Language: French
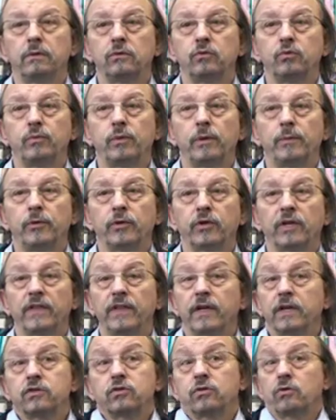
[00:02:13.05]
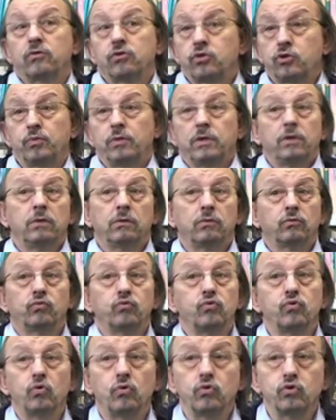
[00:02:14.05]
du peuple kanak, ce que je suis
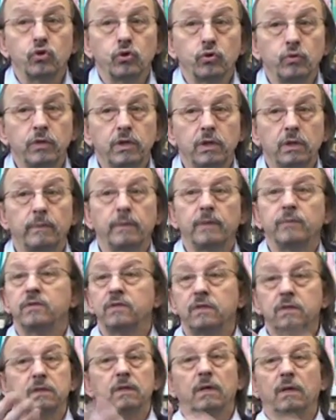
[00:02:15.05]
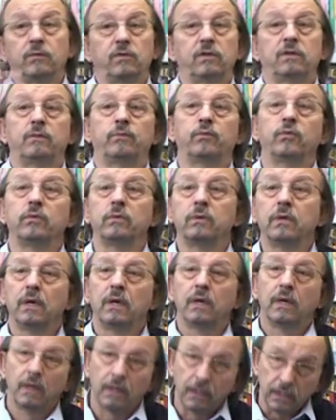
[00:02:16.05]
toujours aujourd'hui, hein, même si c'est un petit peu,
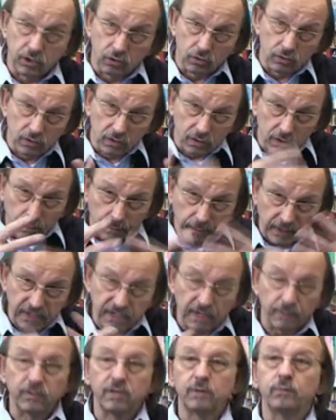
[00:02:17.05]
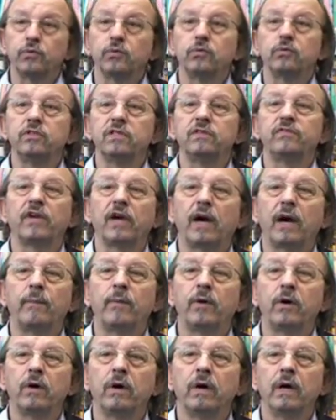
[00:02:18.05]
les choses se passent un petit peu
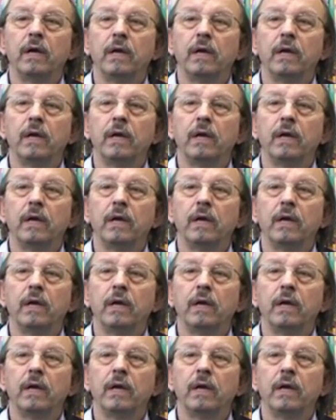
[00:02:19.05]
différemment.